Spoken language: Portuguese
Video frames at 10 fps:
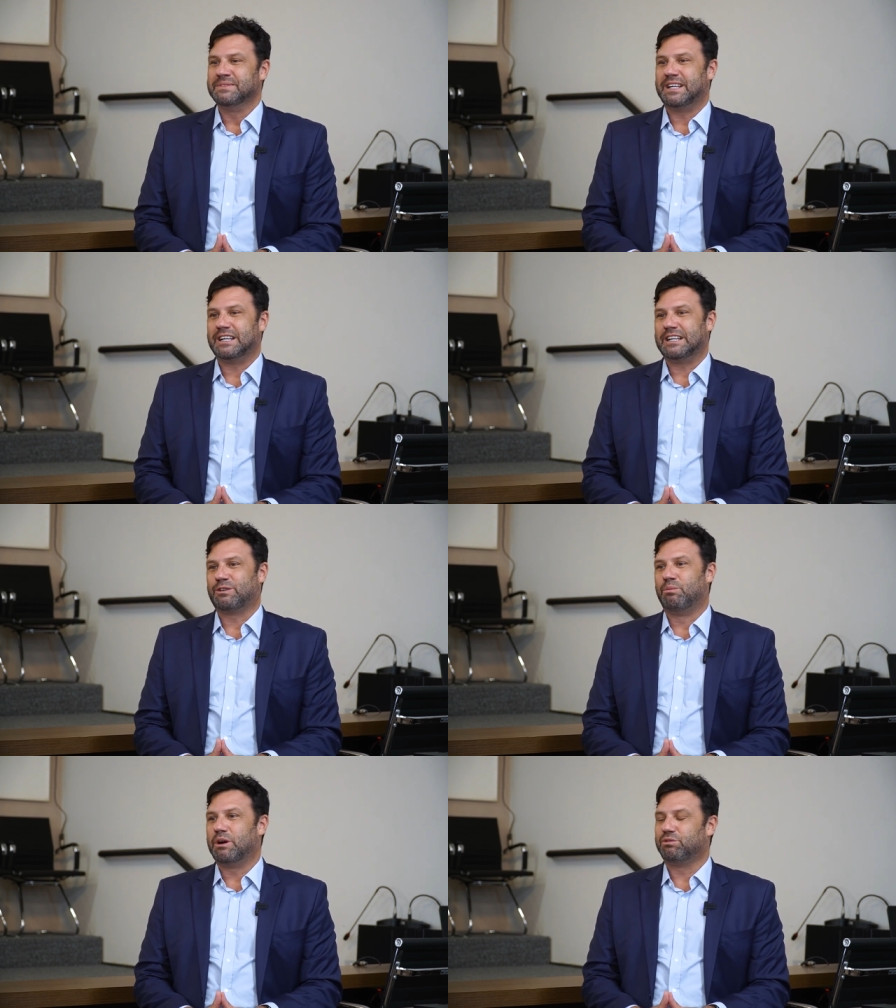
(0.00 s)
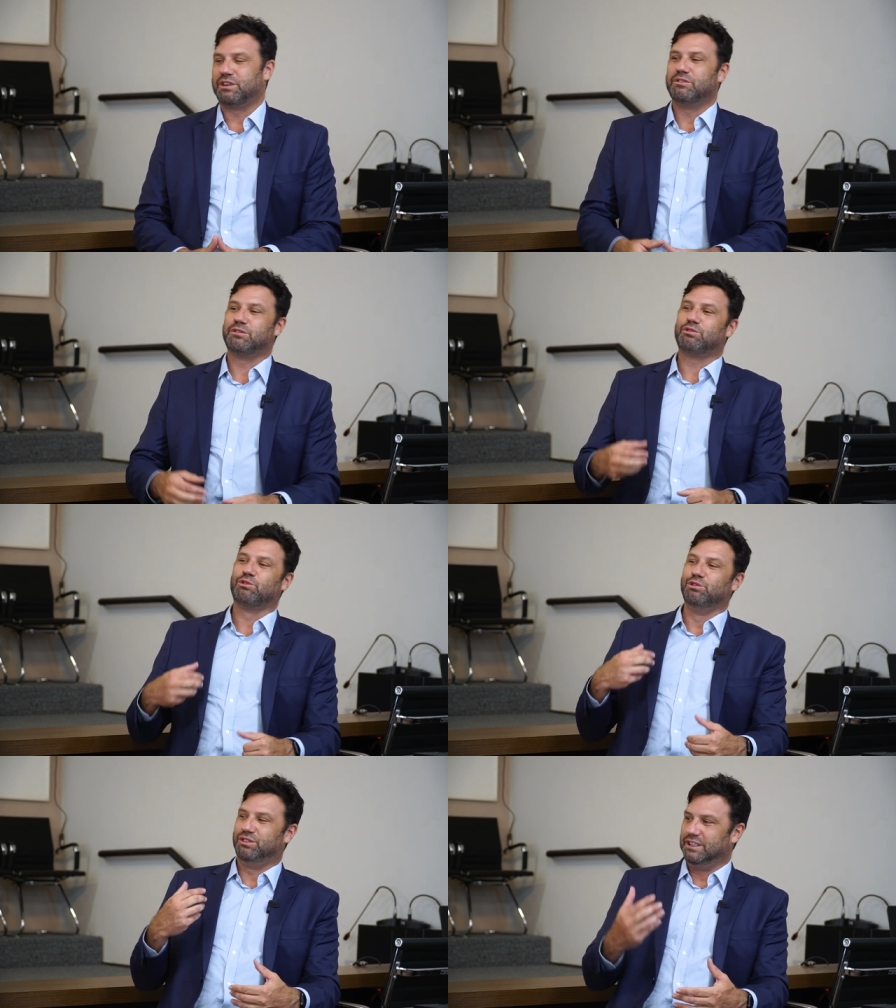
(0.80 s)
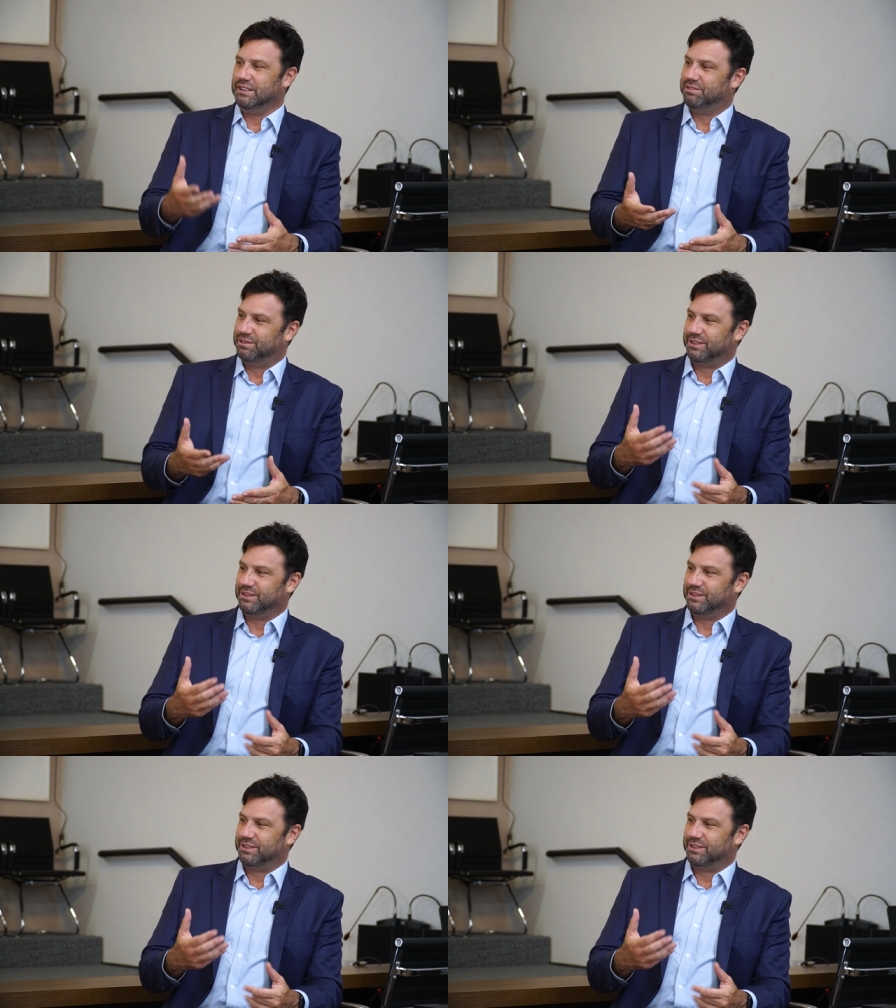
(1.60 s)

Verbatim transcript: é, como era um serviço exclusivo,